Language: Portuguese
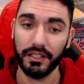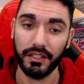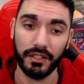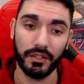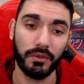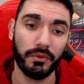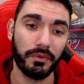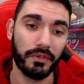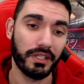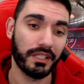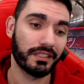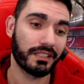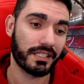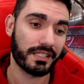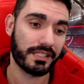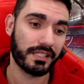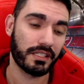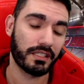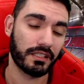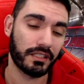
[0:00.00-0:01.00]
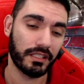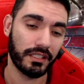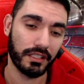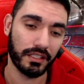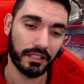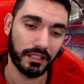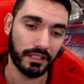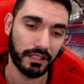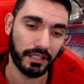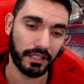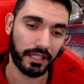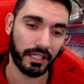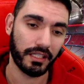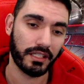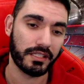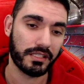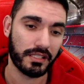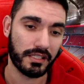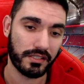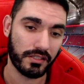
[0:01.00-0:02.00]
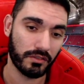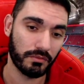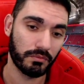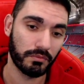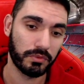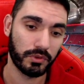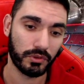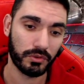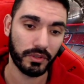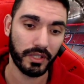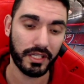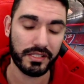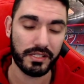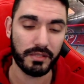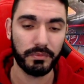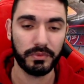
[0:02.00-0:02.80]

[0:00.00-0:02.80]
eu ia trazer aqui a, aquela seleção portuguesa,